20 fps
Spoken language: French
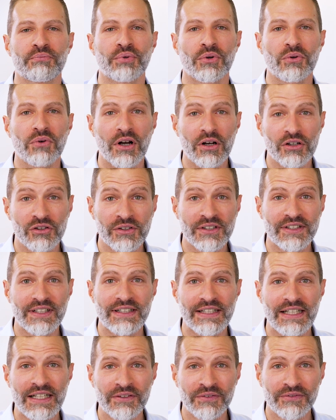Pourquoi rejoindre
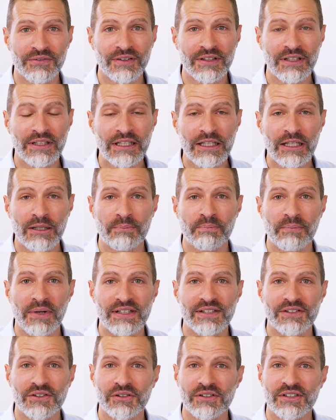TDF
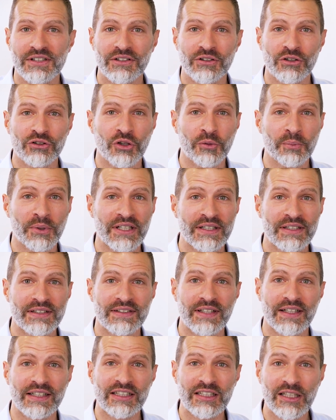Parce que c'est une entreprise
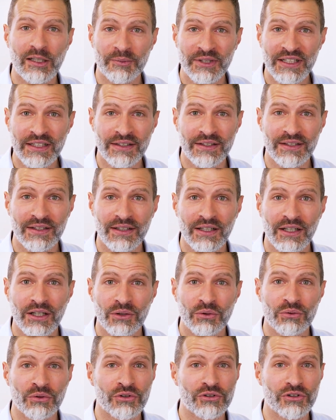très dynamique,
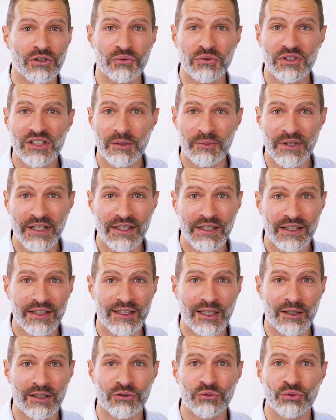où on ne s'ennuie jamais.
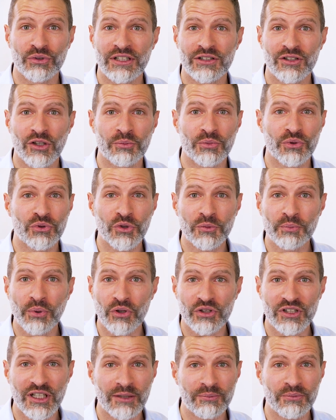Il y a tous les ans beaucoup de
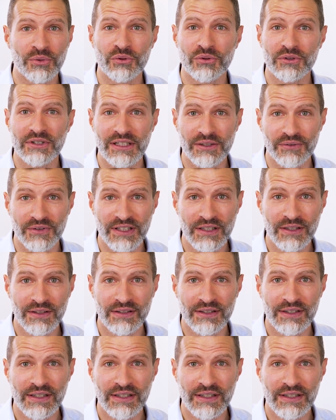projets, beaucoup de défis.